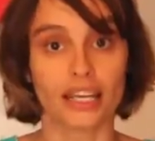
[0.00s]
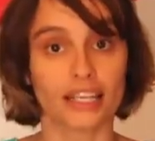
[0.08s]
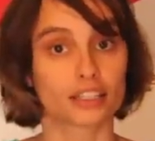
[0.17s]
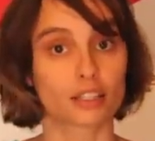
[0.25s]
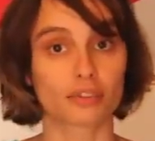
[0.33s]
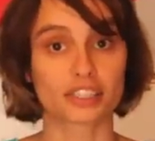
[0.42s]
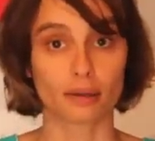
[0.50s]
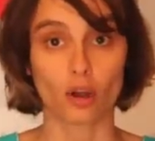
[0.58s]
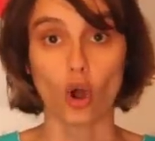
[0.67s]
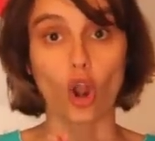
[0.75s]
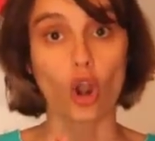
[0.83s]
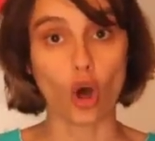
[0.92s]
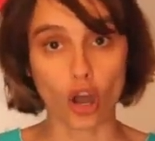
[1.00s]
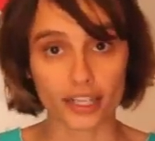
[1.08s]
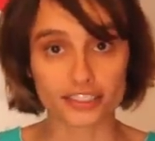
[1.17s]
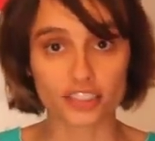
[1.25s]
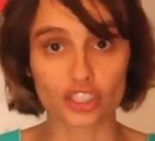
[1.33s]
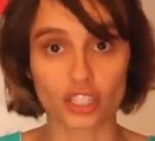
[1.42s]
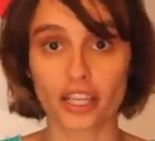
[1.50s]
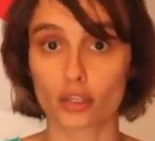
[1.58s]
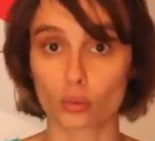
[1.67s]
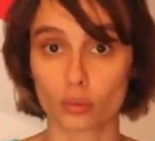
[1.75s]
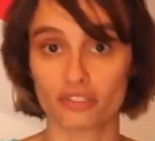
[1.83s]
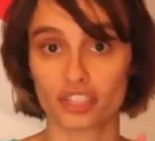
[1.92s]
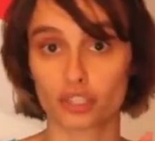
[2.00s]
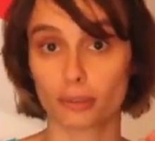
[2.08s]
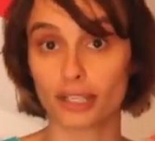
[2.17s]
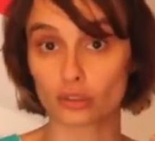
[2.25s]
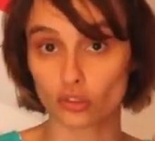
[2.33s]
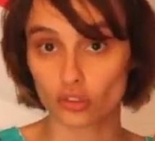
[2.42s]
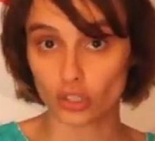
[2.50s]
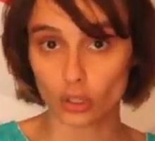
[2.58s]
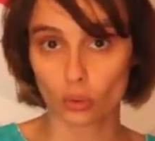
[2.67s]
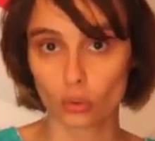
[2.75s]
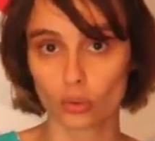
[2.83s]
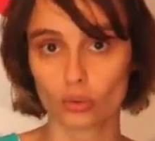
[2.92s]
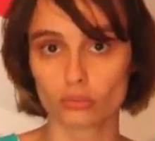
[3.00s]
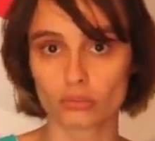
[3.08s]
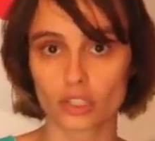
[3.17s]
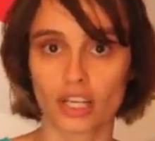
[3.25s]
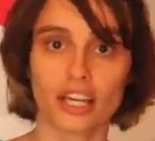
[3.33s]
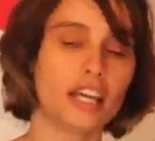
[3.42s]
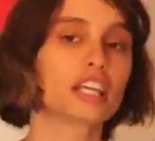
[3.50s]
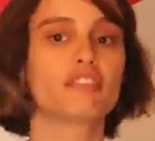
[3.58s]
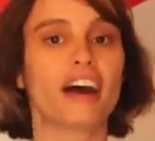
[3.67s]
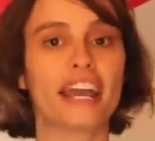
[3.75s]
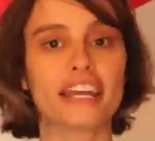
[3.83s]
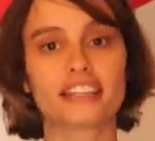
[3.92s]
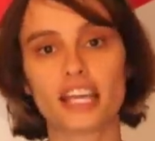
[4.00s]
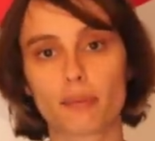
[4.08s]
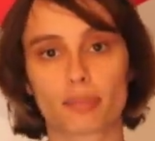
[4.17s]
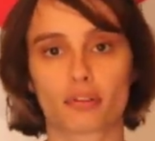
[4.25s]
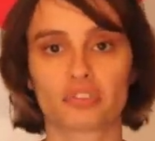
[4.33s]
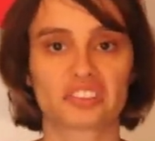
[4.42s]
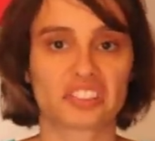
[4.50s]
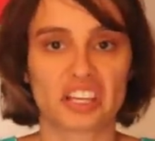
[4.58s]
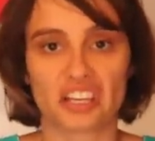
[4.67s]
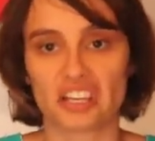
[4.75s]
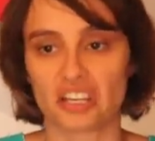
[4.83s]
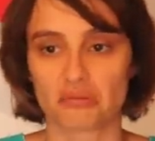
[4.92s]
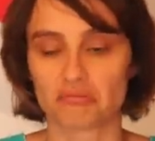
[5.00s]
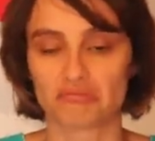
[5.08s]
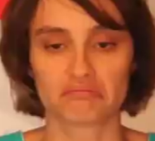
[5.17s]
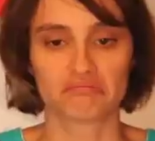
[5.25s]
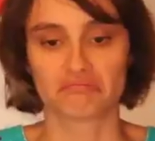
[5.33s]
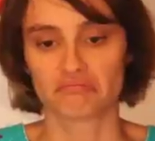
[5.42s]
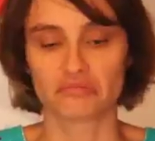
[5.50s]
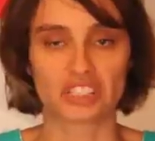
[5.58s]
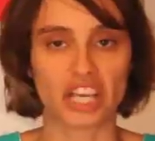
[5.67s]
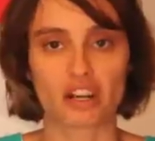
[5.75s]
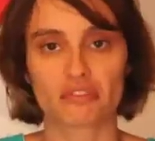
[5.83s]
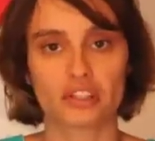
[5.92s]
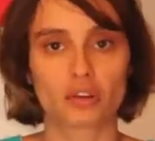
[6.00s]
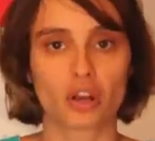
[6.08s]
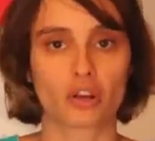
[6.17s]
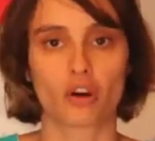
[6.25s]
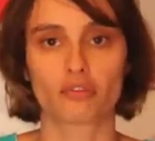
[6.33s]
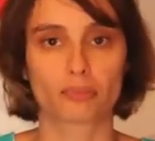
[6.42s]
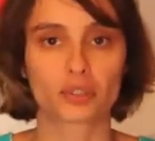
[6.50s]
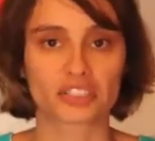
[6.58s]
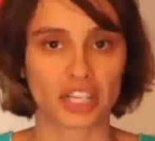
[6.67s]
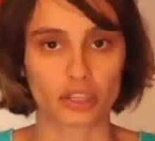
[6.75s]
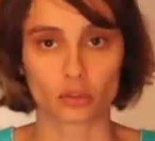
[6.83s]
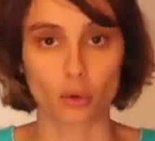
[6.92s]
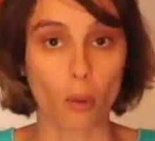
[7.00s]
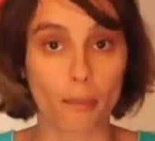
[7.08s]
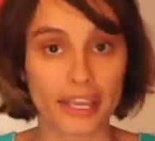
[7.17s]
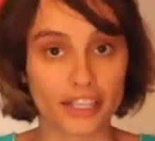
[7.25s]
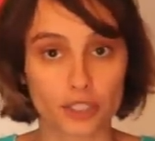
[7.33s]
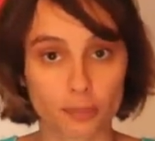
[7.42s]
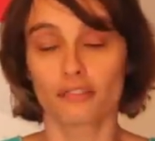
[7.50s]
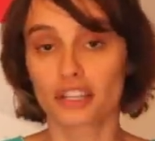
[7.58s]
Então você coloca esse dinheiro no investimento seguro, que vai render para você 0,9% ao mês.